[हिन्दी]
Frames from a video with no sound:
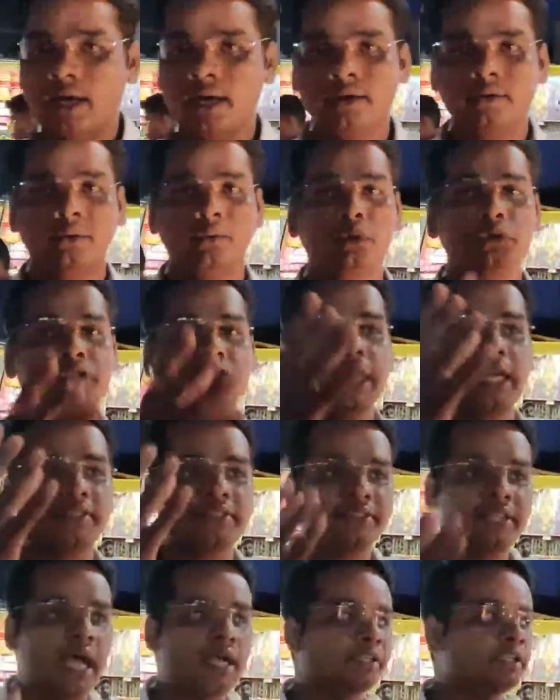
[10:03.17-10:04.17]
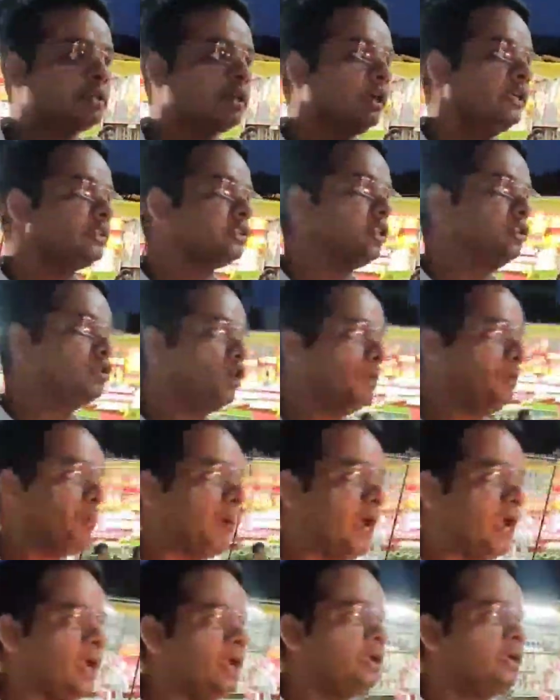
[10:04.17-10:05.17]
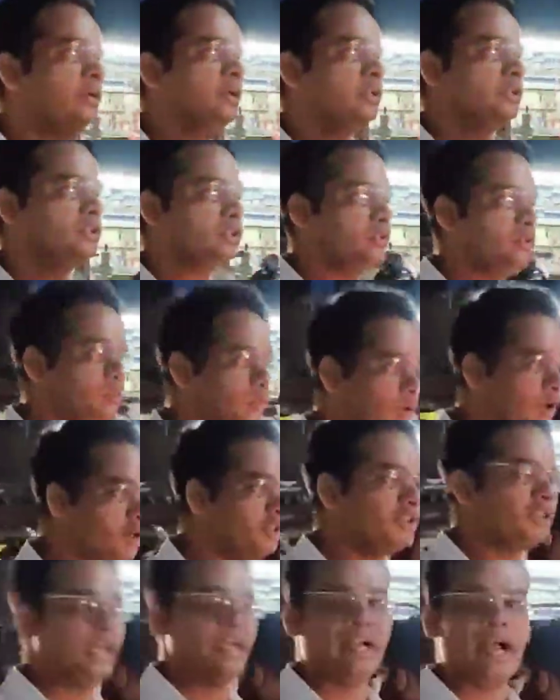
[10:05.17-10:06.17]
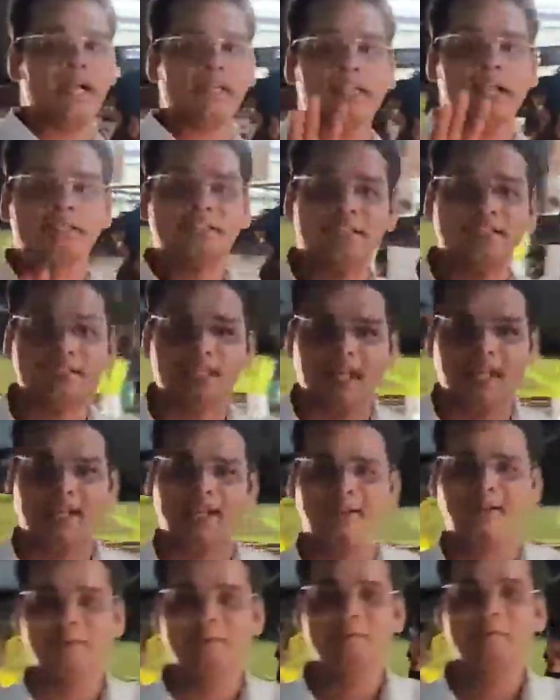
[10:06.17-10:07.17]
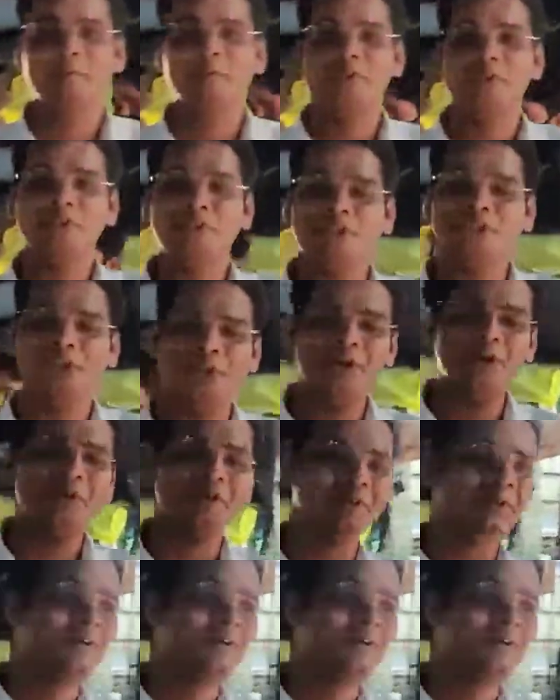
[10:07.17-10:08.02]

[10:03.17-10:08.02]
अगर उसका साक्ष्य कहीं से जुट पाए तो वो देखा जा सकता है तो